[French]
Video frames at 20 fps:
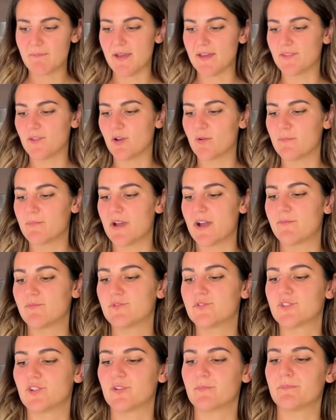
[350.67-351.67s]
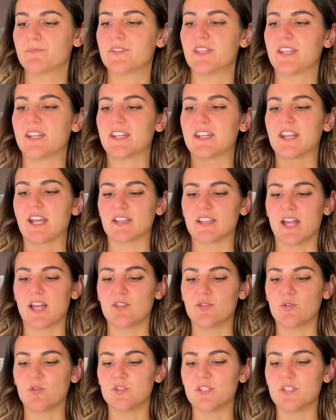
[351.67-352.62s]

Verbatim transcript: Maintenant, parmesan, des ricatano,